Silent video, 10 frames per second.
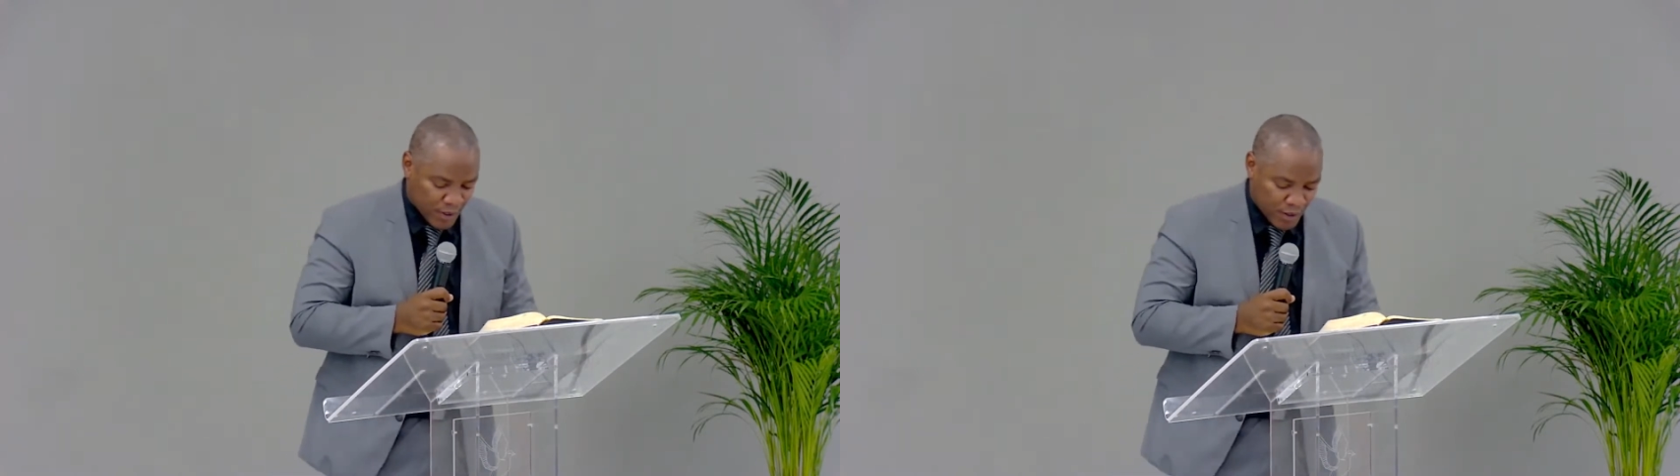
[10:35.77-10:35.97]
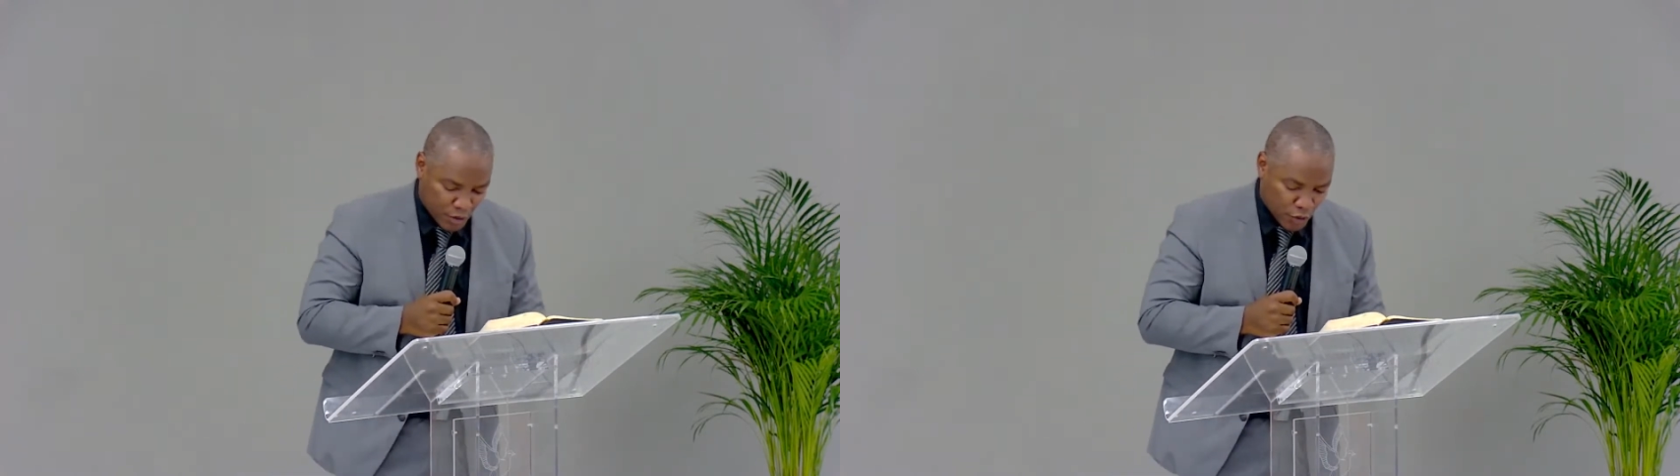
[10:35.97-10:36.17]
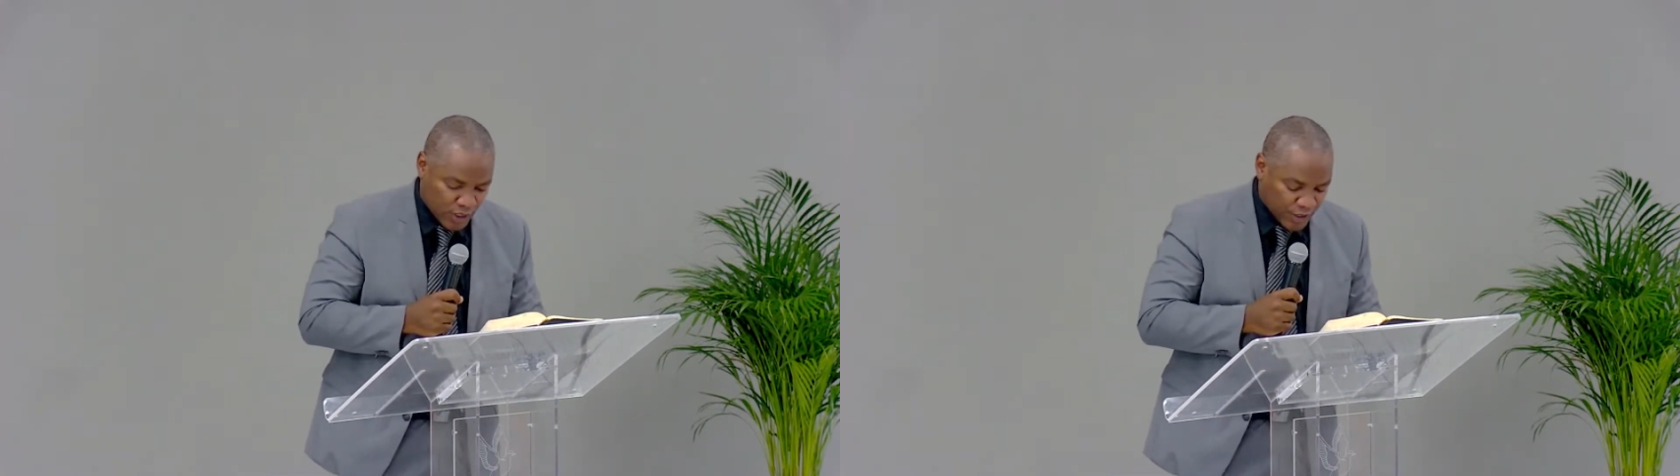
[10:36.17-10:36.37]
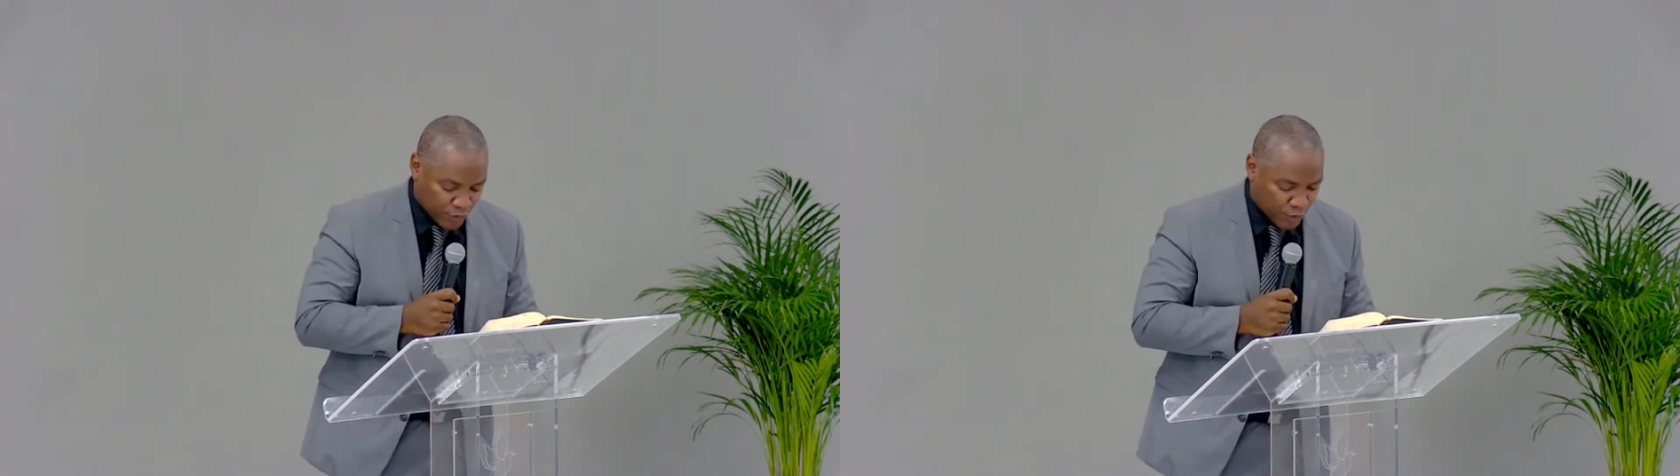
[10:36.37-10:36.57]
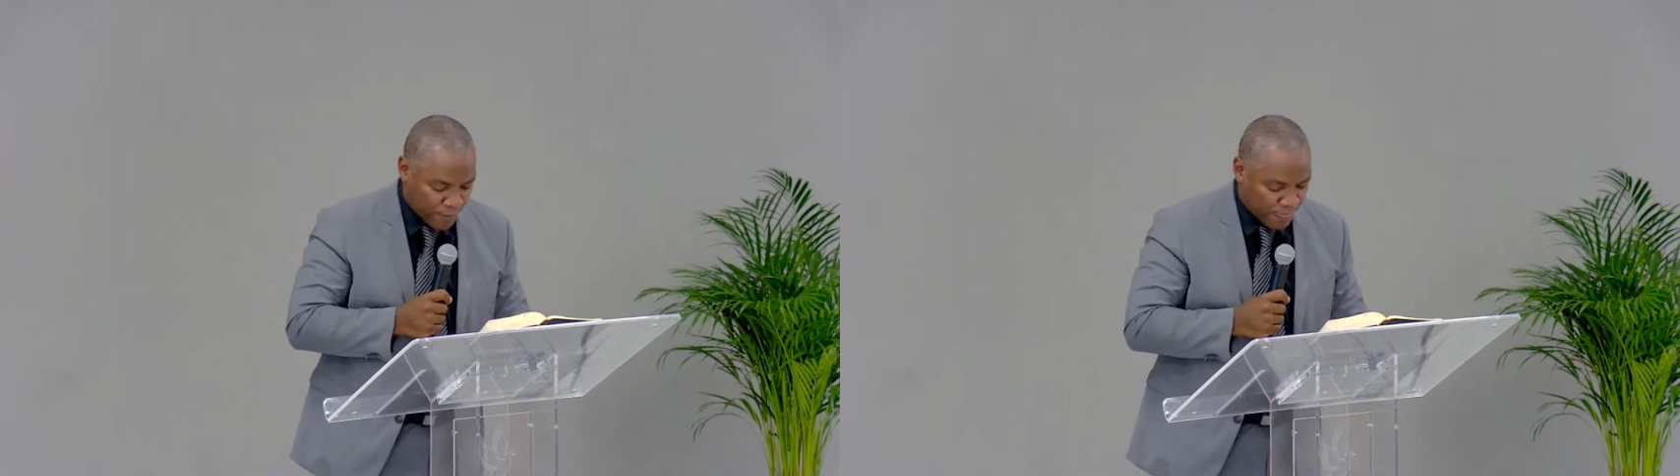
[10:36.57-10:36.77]
le
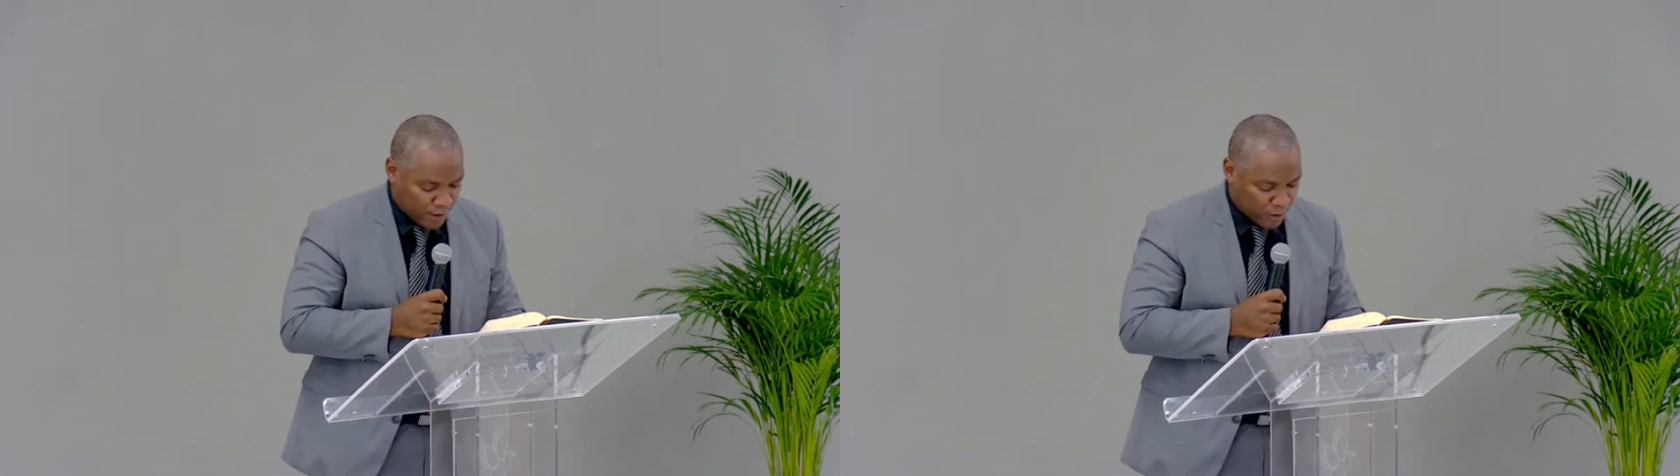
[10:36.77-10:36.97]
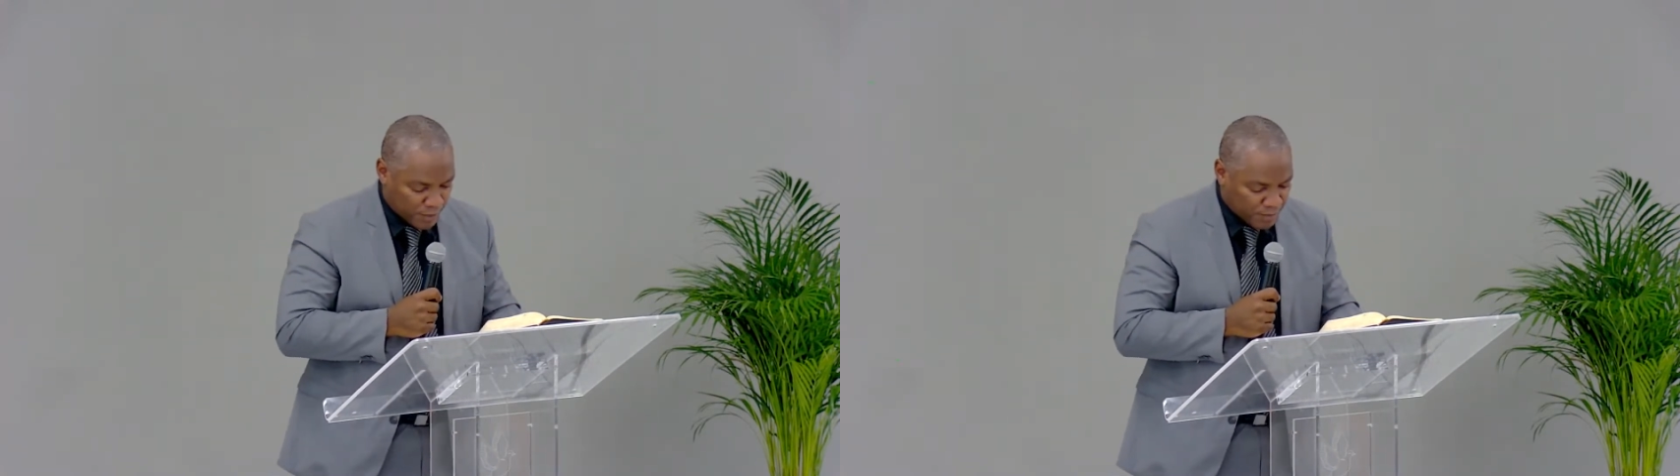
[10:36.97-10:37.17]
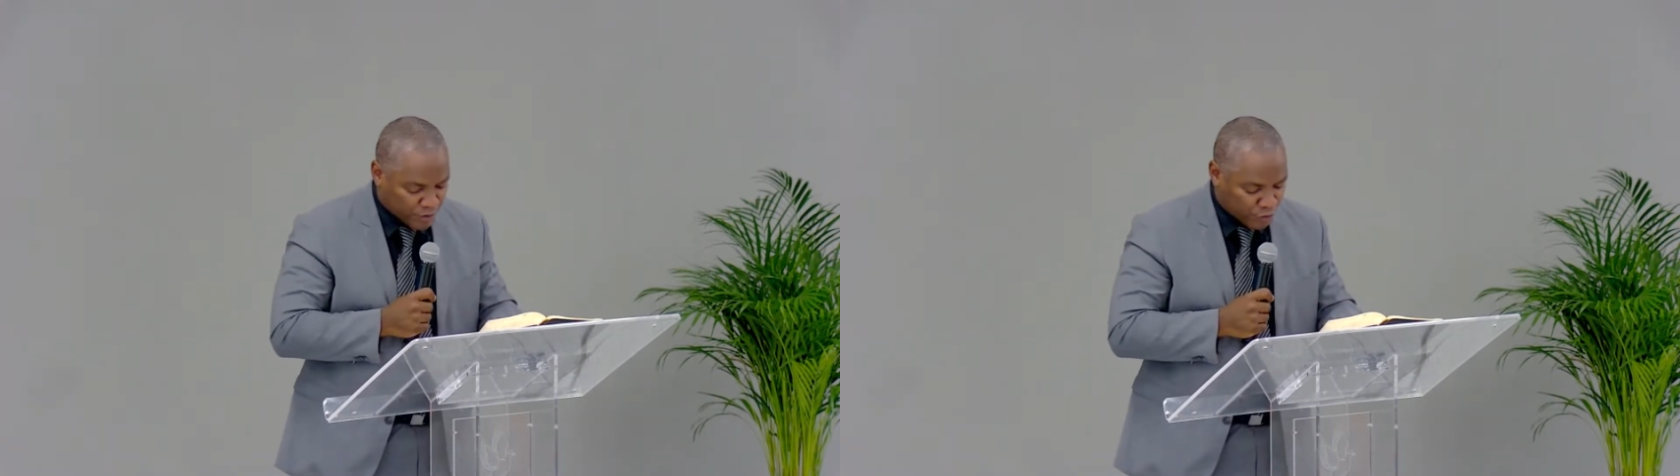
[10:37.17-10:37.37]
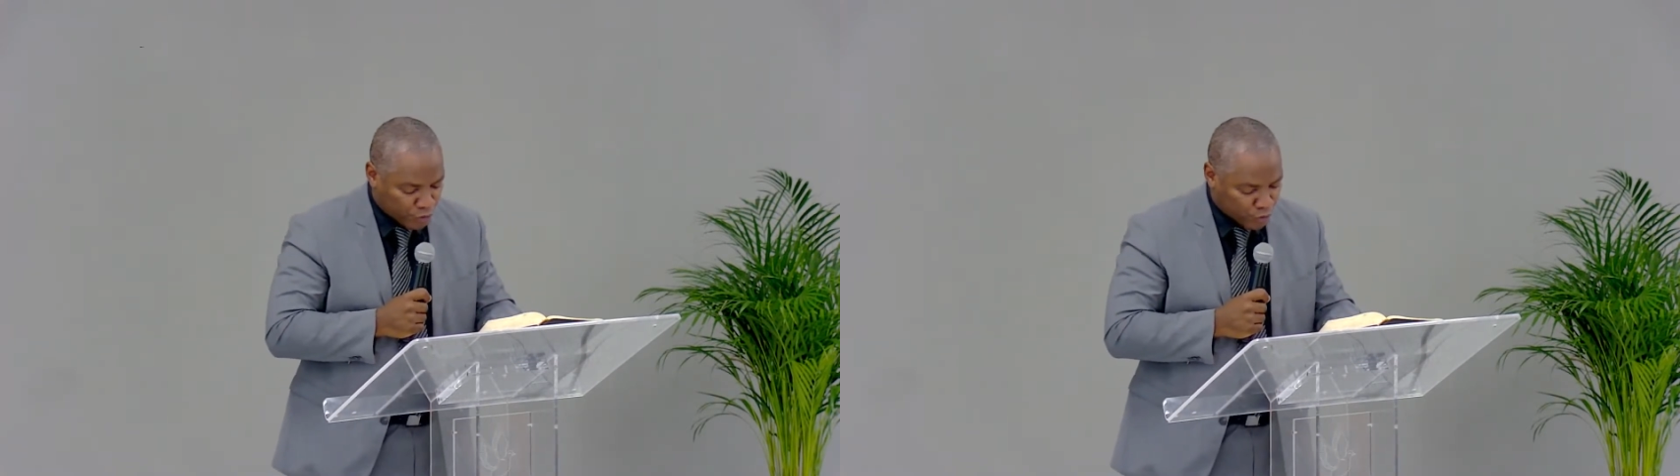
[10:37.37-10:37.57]
livre, l'épître de